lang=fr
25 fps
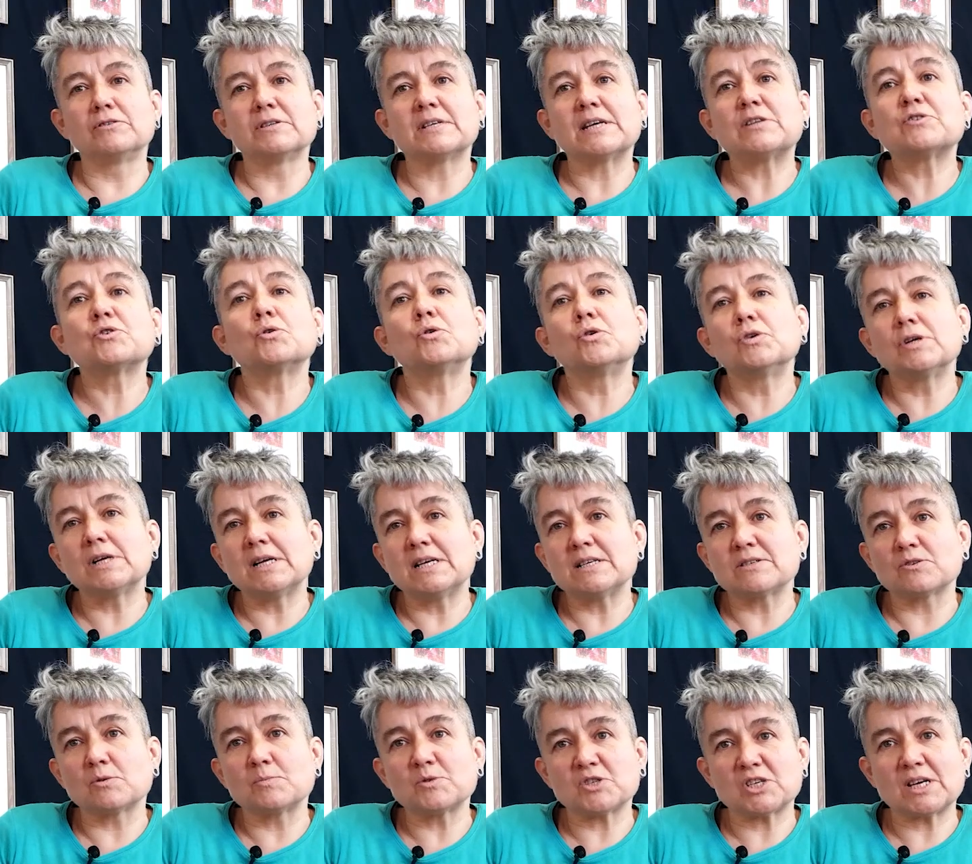détourne
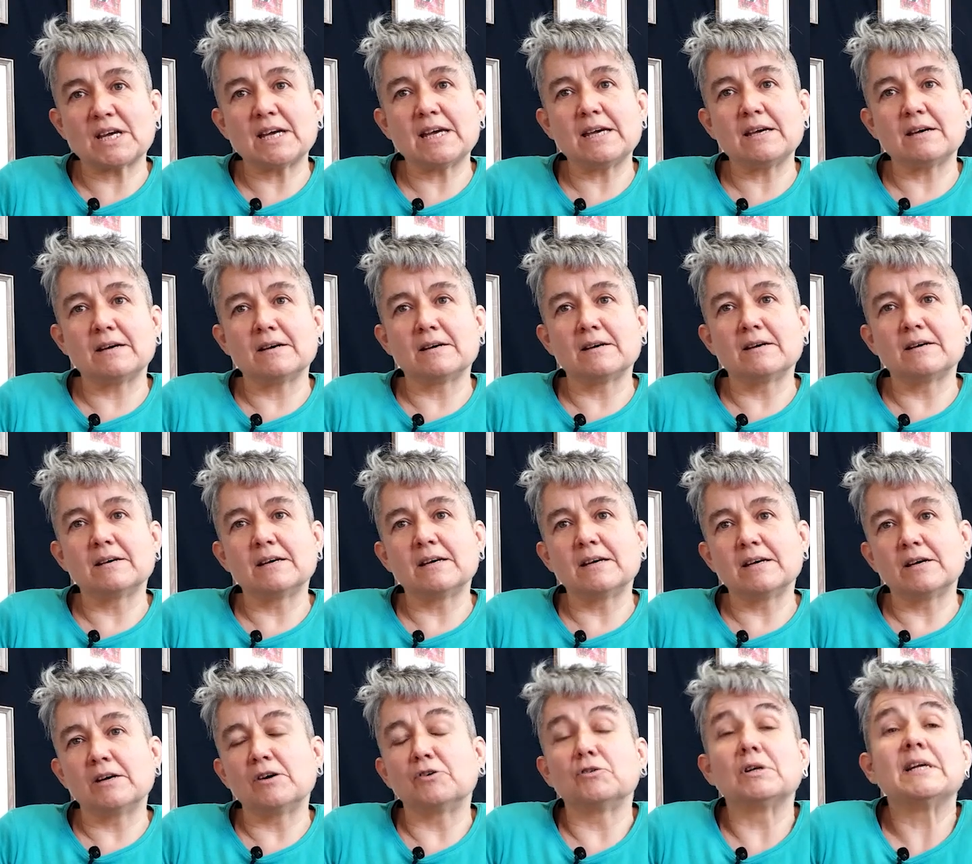les objets euh,
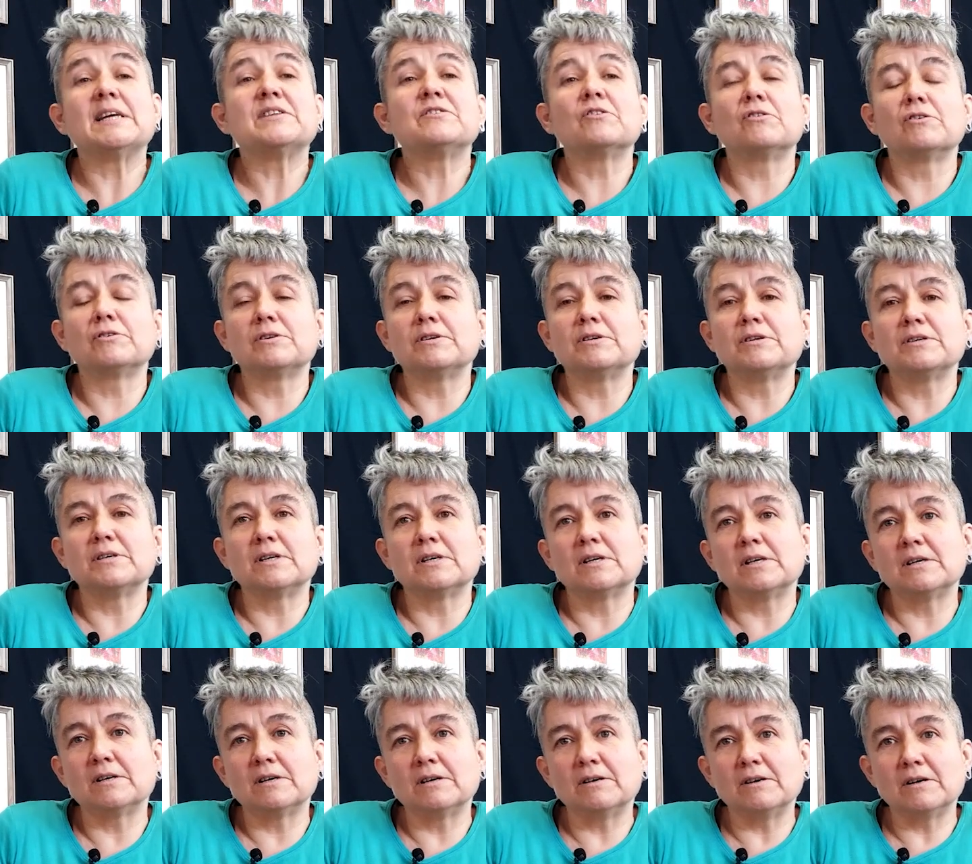et on les donne
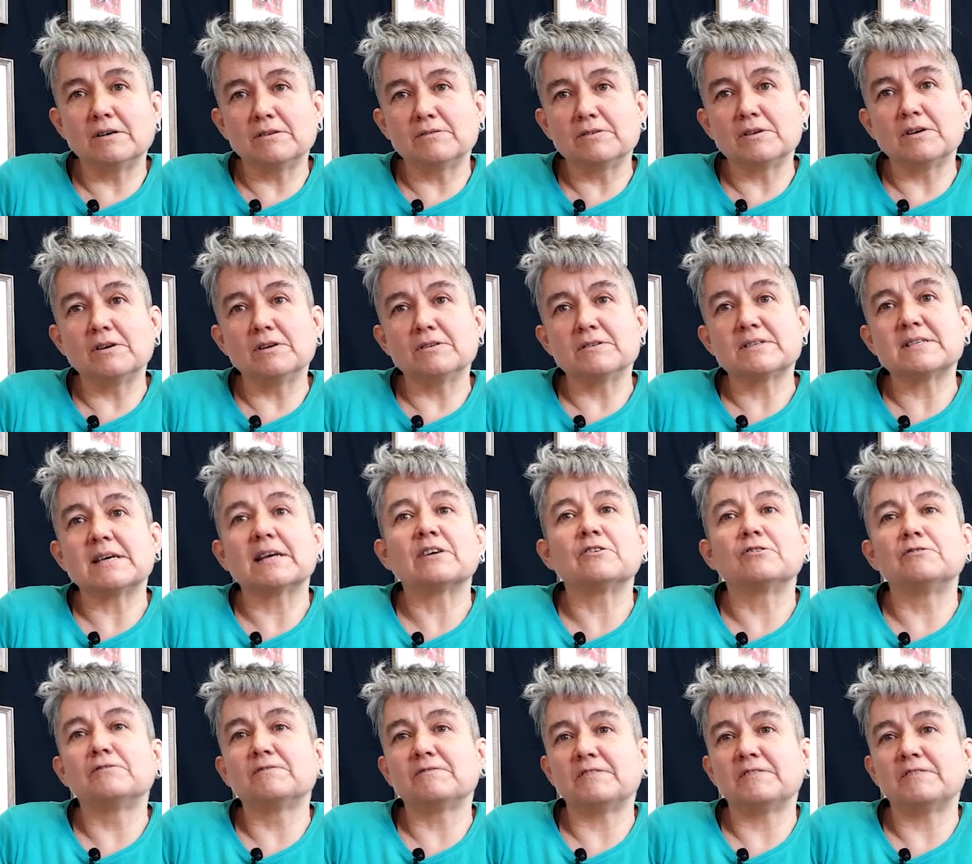une, seconde